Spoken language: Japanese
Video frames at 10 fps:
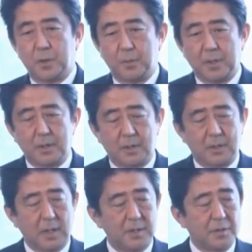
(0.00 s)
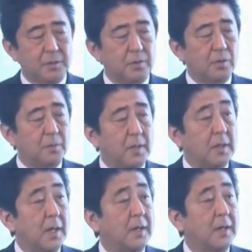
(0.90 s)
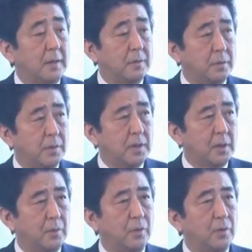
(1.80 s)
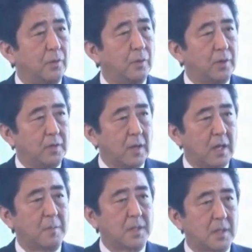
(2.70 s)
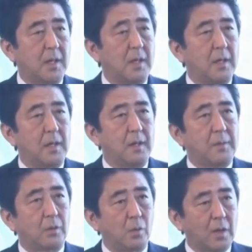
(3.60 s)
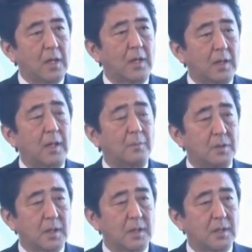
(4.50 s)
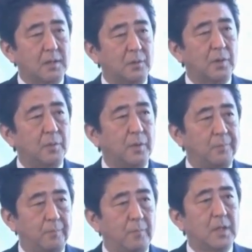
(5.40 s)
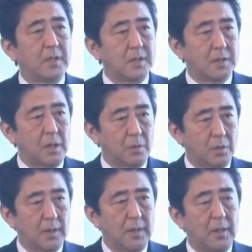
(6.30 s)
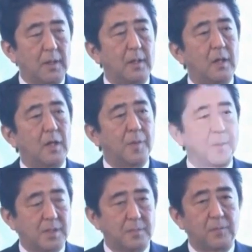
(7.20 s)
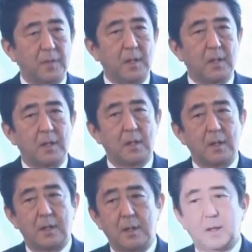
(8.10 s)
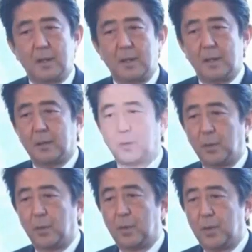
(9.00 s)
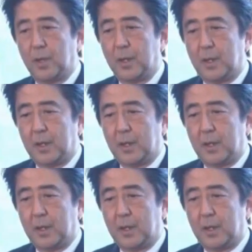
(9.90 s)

いよいよ、ま最終局面に入っていると言ってもいいわけでありますが、まここからが大変難しいというのも、ま事実だろうと、え思います。えー、この